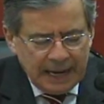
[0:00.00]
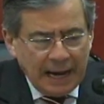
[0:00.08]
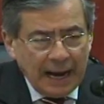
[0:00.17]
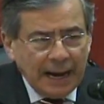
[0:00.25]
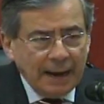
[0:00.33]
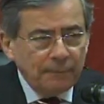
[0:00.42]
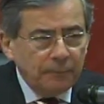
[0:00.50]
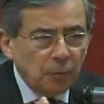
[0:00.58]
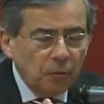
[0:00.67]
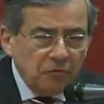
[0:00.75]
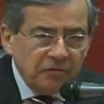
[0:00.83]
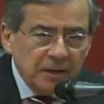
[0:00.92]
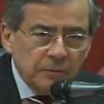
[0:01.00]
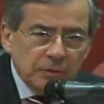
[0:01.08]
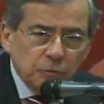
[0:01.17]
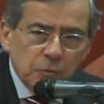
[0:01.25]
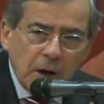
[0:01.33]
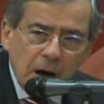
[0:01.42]
a, o governo
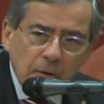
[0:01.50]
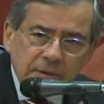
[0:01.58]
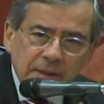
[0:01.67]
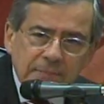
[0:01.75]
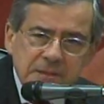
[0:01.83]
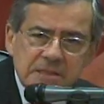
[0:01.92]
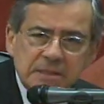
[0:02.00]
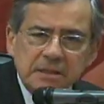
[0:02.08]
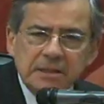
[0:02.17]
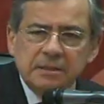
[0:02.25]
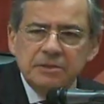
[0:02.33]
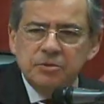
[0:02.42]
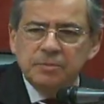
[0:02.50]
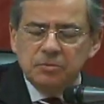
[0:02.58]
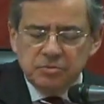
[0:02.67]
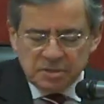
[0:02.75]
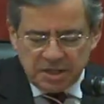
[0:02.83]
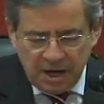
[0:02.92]
atual da presidenta Dilma
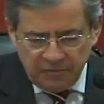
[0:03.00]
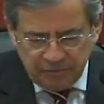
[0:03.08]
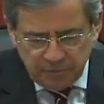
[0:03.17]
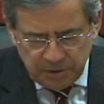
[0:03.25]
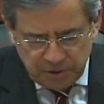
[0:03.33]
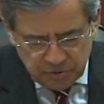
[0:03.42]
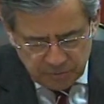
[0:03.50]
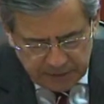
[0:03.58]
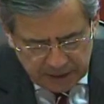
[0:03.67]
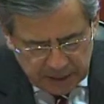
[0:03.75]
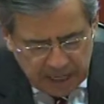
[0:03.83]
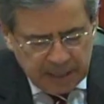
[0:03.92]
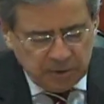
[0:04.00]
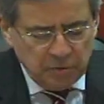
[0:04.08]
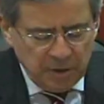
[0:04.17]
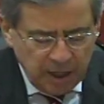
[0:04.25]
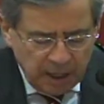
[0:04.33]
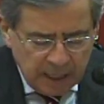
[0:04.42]
Rousseff, o ministro
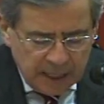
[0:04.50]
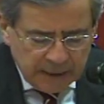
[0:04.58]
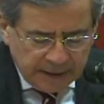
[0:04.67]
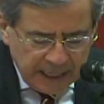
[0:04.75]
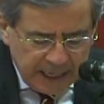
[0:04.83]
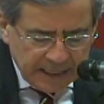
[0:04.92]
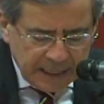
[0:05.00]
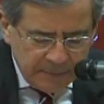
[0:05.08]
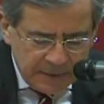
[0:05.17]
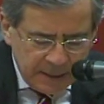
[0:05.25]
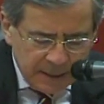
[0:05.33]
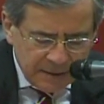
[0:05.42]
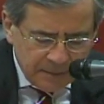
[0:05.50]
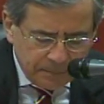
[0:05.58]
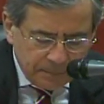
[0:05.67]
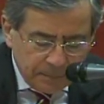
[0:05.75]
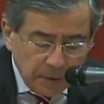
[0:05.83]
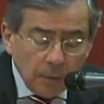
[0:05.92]
Bernardo, tem, na minha
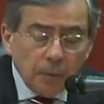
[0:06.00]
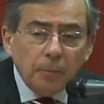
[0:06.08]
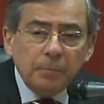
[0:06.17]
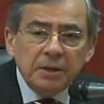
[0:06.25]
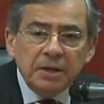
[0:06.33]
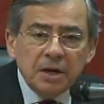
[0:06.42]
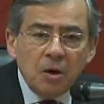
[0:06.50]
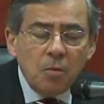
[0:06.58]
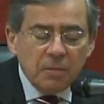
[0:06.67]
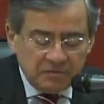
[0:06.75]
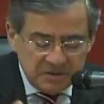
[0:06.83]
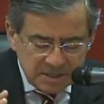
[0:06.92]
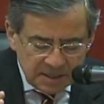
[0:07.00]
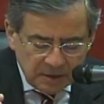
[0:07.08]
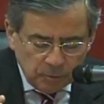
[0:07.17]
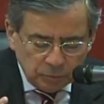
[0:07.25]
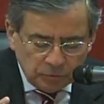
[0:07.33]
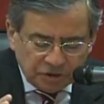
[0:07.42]
opinião, uma
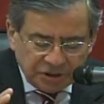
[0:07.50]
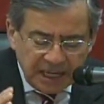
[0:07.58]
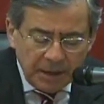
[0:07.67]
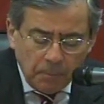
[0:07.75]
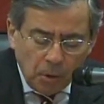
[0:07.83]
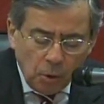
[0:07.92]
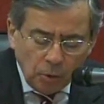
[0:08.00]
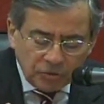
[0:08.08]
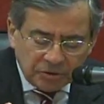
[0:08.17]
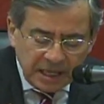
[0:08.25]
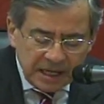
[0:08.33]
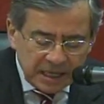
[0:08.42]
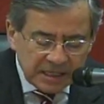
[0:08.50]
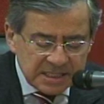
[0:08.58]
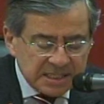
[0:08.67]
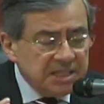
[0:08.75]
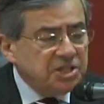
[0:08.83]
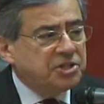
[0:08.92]
visão
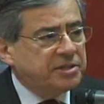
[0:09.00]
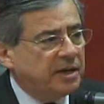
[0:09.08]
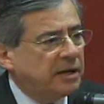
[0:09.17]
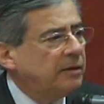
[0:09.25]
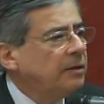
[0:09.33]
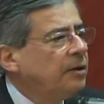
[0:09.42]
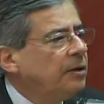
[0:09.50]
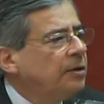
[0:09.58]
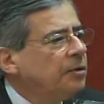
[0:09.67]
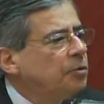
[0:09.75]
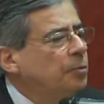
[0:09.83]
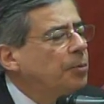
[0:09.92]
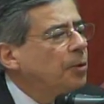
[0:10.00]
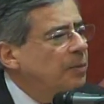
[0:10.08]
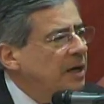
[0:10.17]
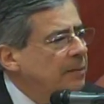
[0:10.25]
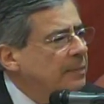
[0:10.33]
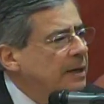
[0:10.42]
temotenexista do
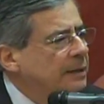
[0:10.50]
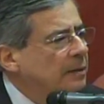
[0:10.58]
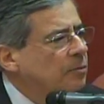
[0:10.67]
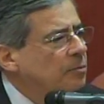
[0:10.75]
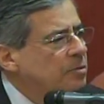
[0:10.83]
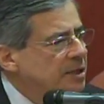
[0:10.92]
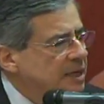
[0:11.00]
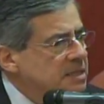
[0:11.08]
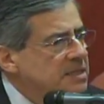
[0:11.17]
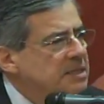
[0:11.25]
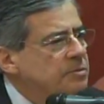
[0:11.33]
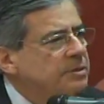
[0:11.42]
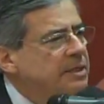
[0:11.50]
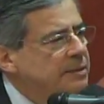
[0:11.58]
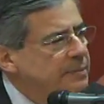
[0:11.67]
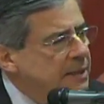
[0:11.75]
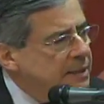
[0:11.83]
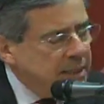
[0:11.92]
problema da comunicação e da
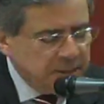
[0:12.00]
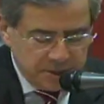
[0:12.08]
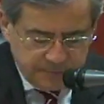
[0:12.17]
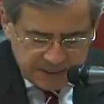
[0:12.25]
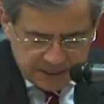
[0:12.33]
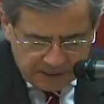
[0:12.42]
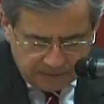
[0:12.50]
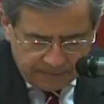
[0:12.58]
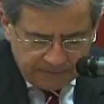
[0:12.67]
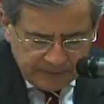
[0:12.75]
liberdade de expressão.